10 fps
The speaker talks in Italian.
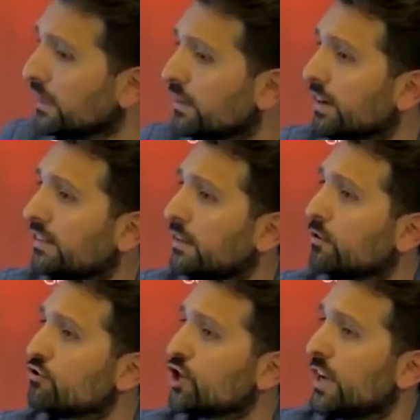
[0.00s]
Difatti
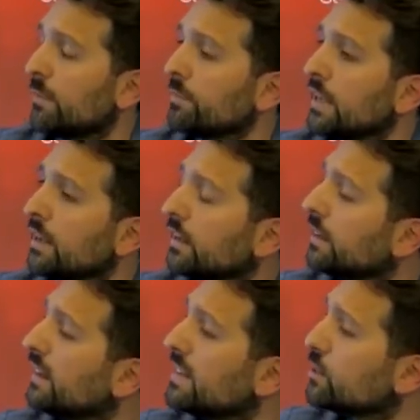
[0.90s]
non c'è
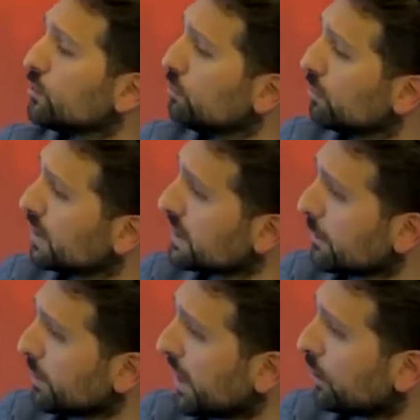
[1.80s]
eh, nessuno che
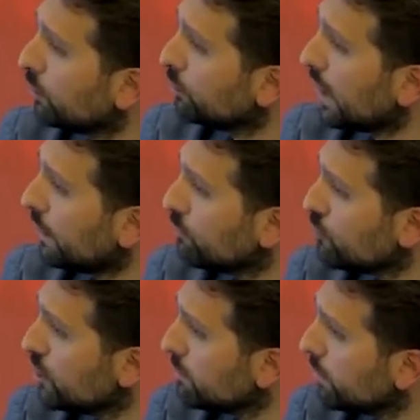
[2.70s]
sappia raccontare un
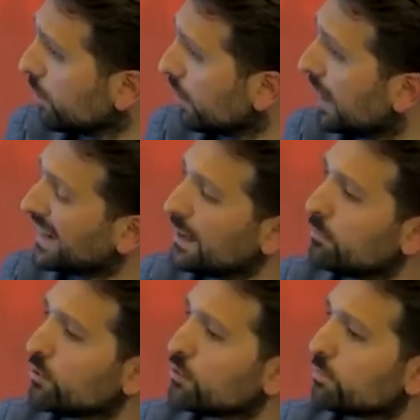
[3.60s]
cibo, anche il
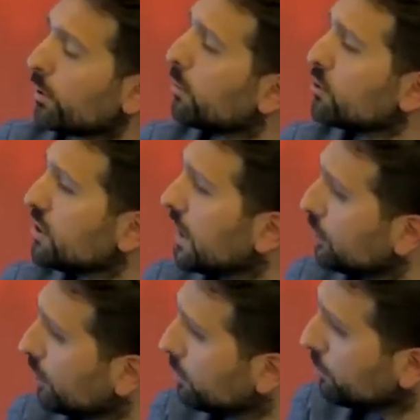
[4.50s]
più
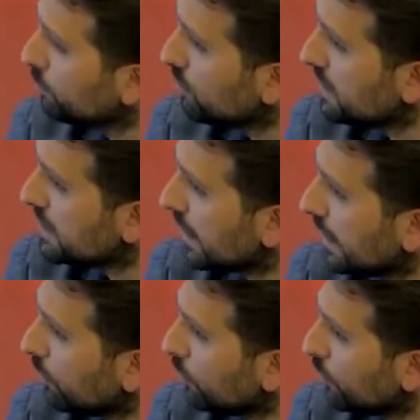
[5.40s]
spropositato dal punto di vista
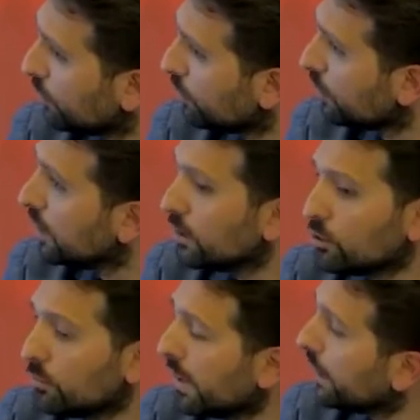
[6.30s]
calorico,
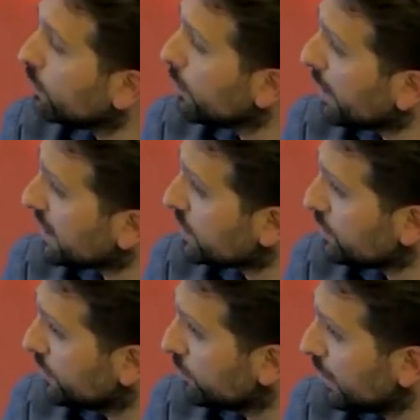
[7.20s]
come, come Marzio
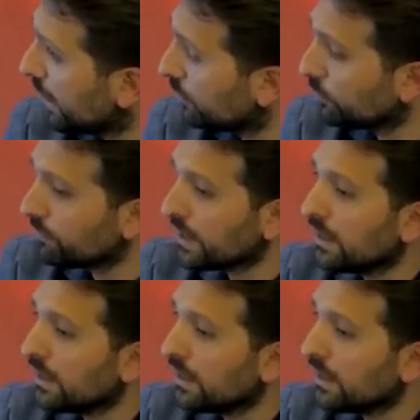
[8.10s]
Figurato.